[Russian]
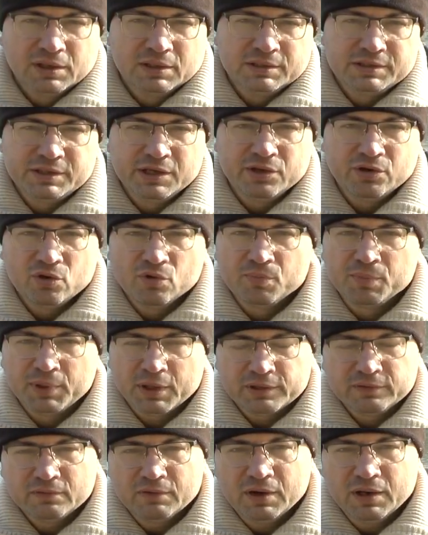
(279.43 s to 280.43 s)
серию
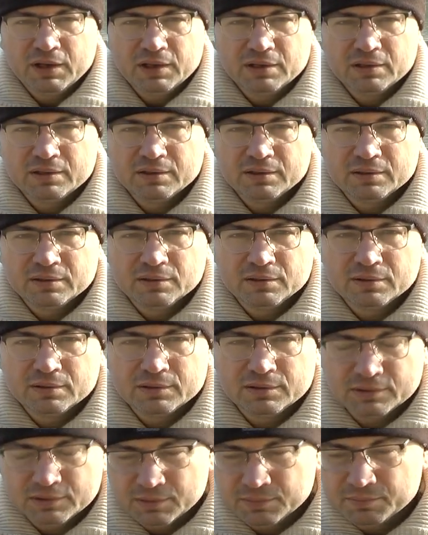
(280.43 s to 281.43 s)
плотва,
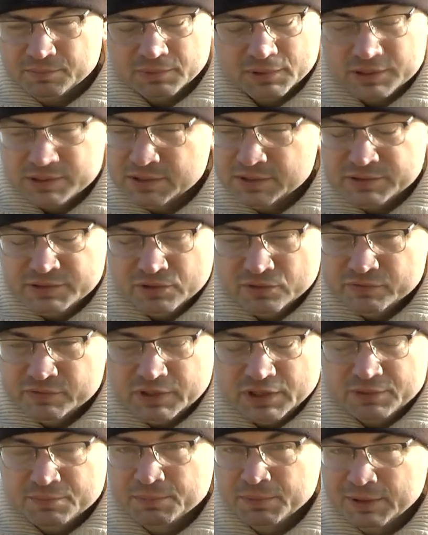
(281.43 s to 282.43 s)
там, если еще
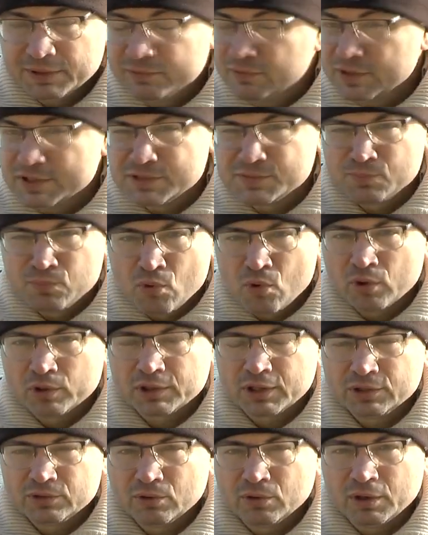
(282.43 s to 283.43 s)
взять плотва спорт,
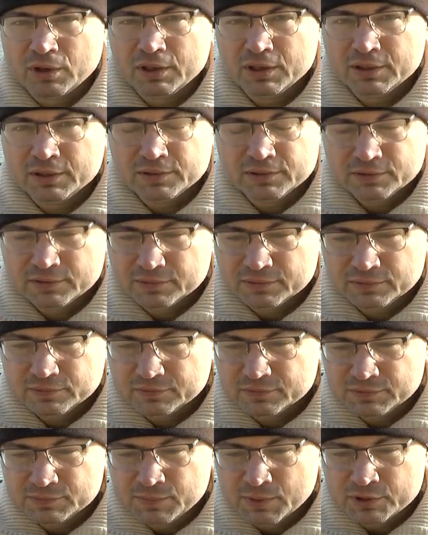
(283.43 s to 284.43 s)
которая
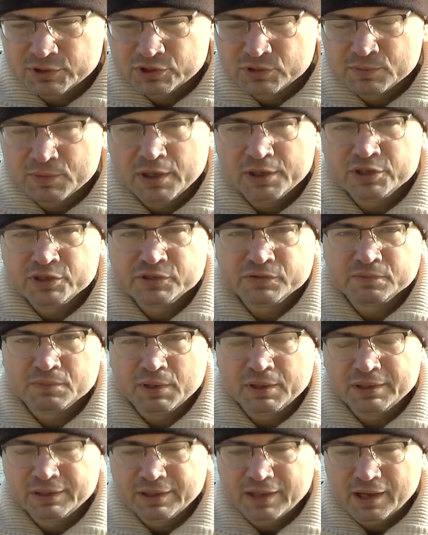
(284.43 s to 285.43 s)
с большим
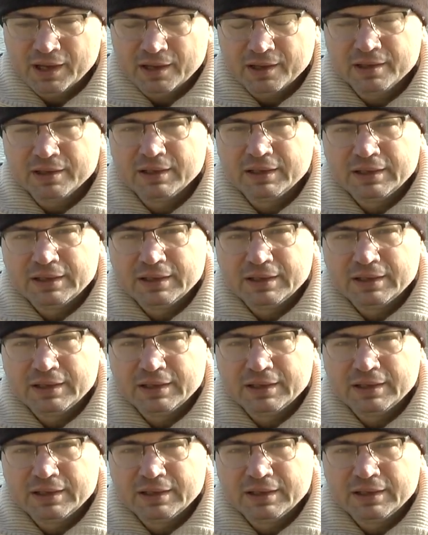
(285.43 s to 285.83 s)
количеством льна,